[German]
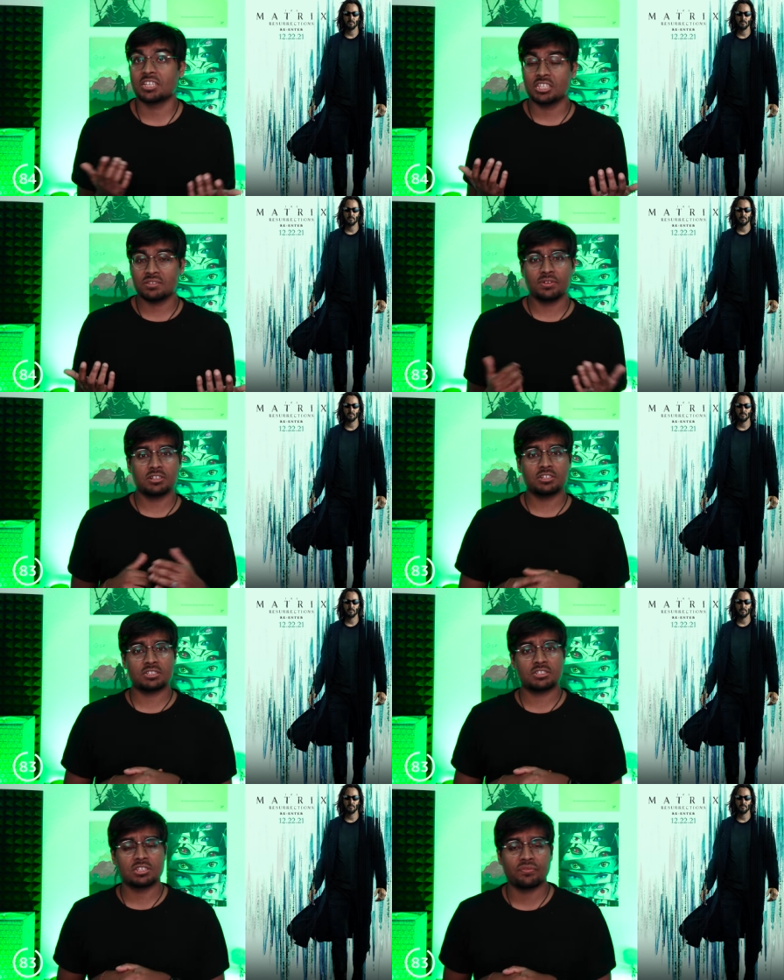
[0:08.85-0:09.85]
Ich finde,
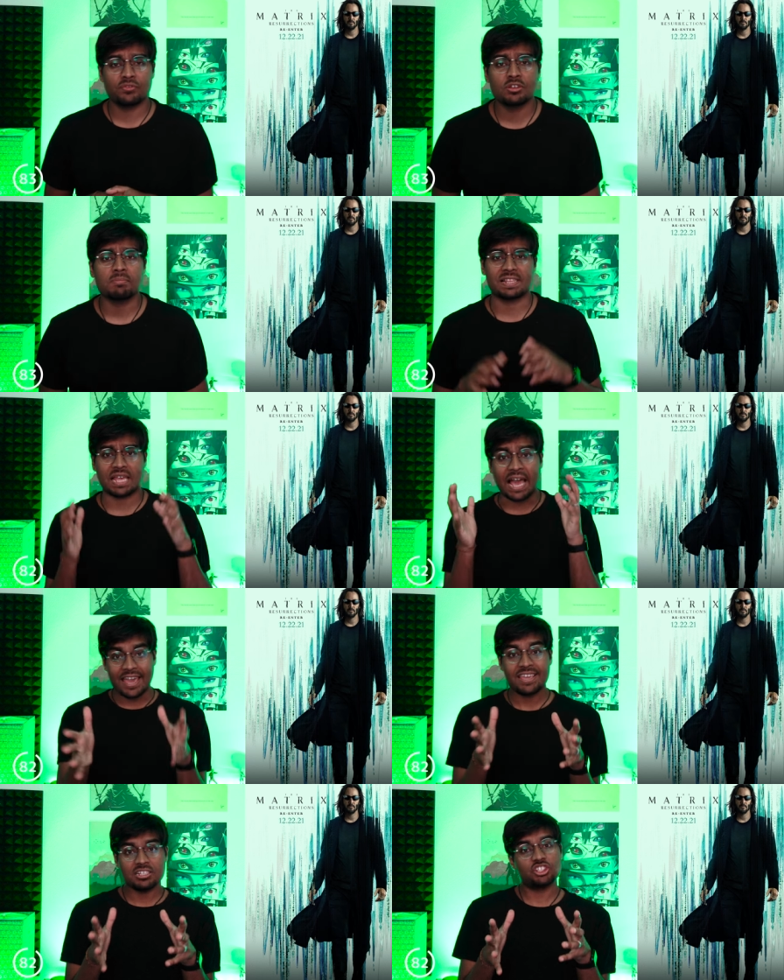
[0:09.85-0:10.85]
dass dieser Film als
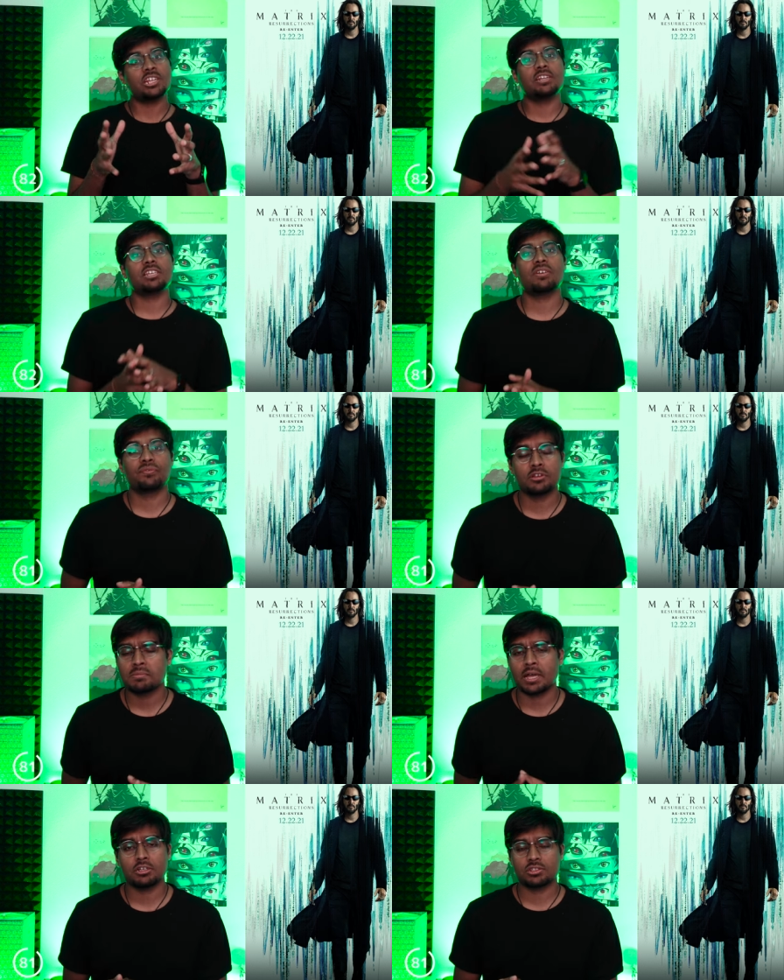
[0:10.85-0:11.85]
eigenständiger
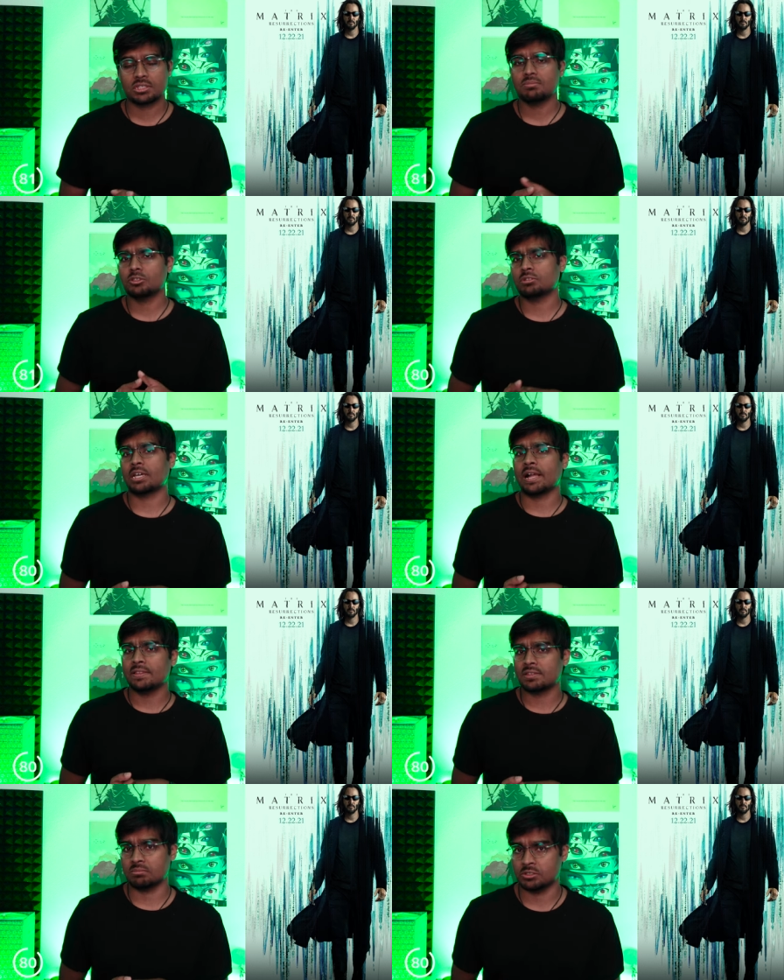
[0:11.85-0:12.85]
Film eigentlich ziemlich
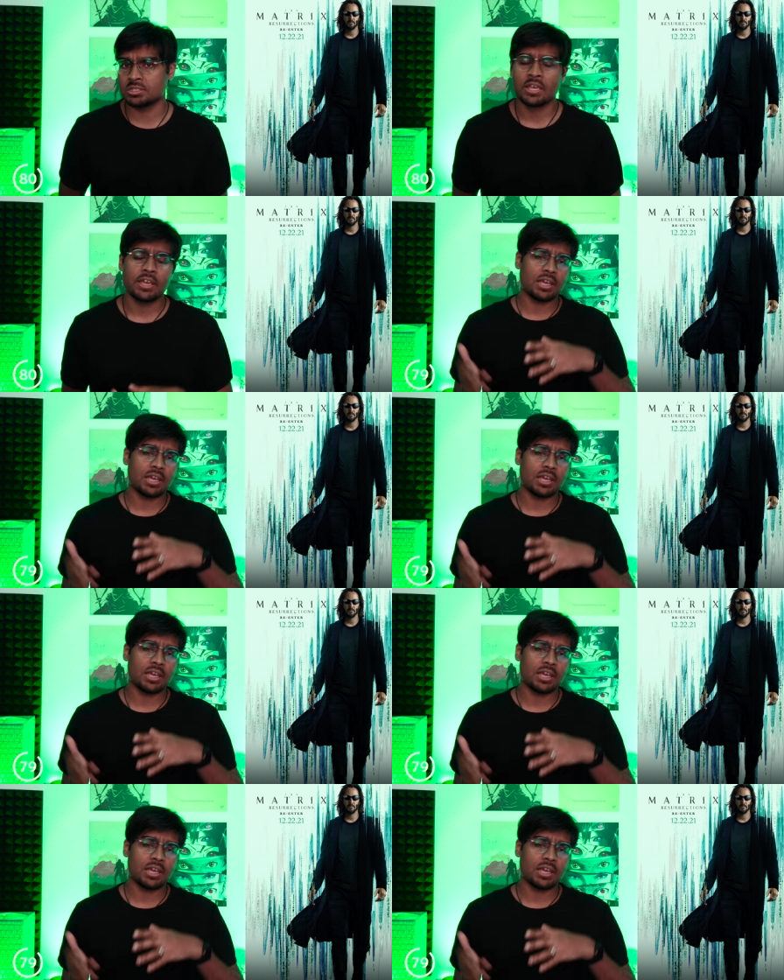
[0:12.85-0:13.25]
unterhaltsam ist.